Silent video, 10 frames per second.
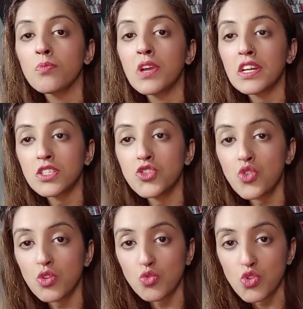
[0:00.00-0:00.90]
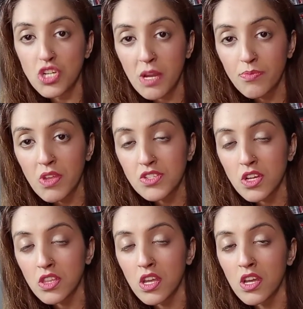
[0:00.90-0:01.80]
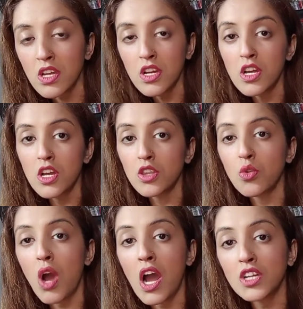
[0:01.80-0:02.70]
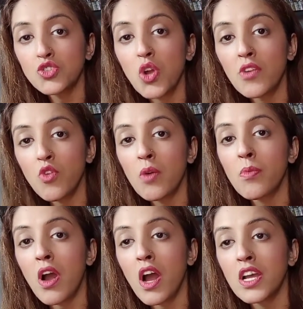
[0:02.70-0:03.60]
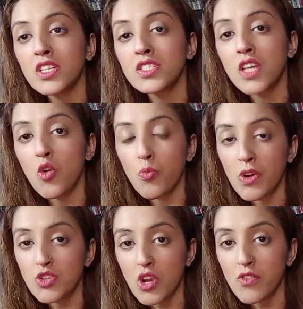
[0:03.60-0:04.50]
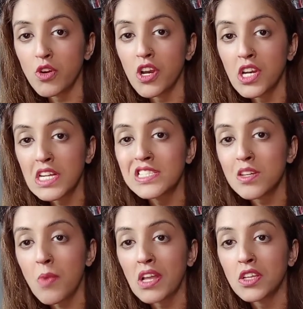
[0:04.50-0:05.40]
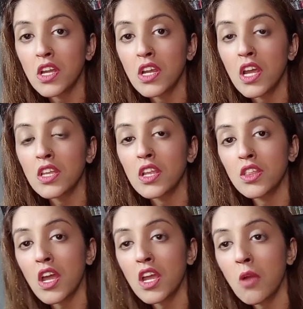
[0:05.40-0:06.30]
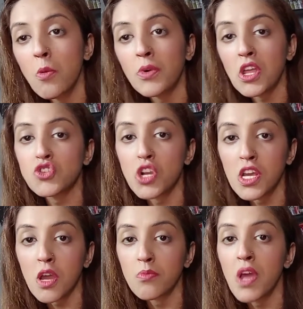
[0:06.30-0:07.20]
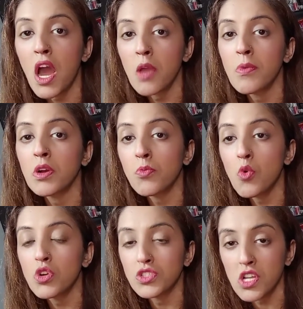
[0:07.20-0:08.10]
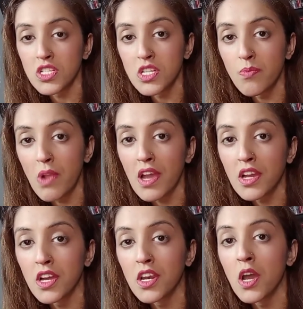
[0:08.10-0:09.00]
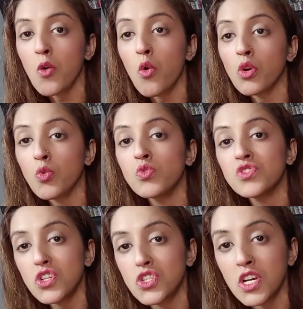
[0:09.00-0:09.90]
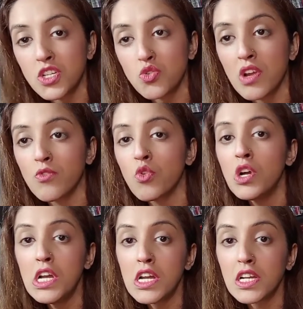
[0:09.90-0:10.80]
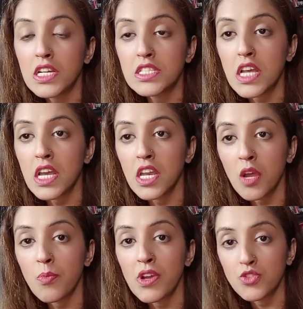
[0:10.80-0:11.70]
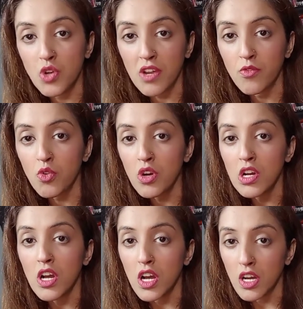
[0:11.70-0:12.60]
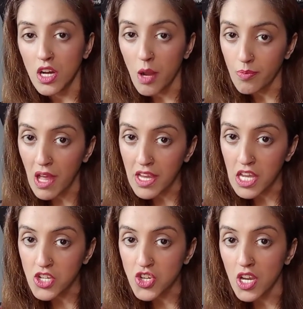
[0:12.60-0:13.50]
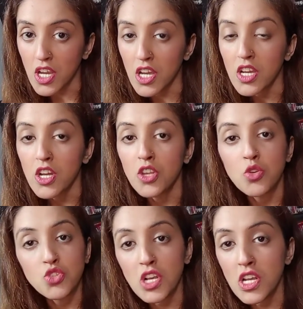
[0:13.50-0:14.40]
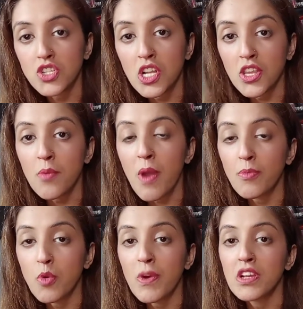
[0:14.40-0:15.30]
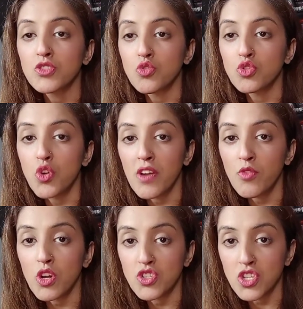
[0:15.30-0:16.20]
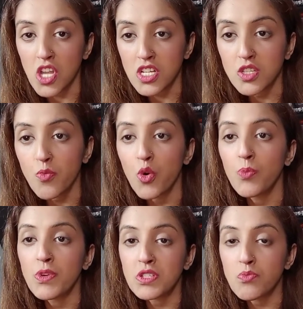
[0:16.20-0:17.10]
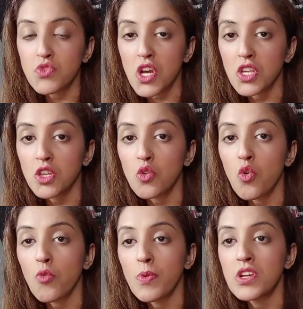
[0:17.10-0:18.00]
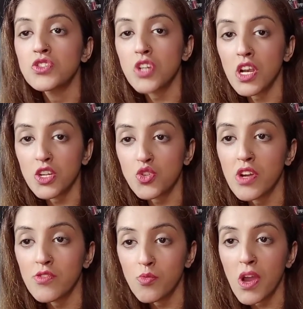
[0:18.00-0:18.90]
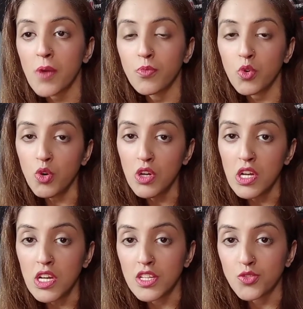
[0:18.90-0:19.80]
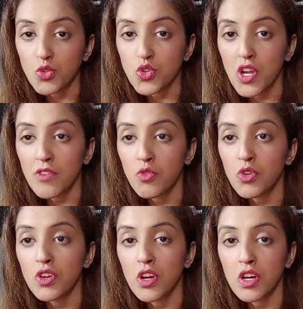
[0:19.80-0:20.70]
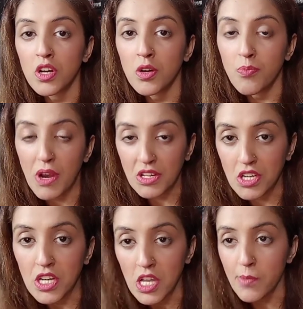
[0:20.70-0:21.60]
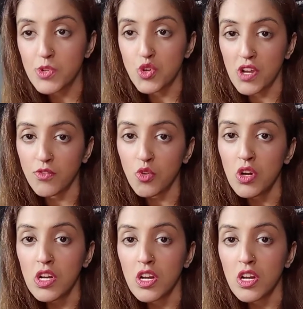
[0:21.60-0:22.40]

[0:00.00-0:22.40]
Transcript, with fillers: हम कैसे जो है उसको शेप दे सकते हैं तो आज जो है वो हम आईज के ऊपर जो है वो डिटेल से बात करेंगे ताकि हमें पता चले कि हमने आई मेकअप को किस तरह से अप्लाई करना है और कौन से शेड जो है वो किस एरिया पे जो है वो अप्लाई किए जाएंगे तो चलिए चलते हैं मैं आपको पहले इसको जो है वो अच्छी तरह से बोर्ड पे समझा देती हूँ और फिर इंशाल्लाह जो है वो मैं आपको इसको जो है वो प्रैक्टिकली भी जो है वो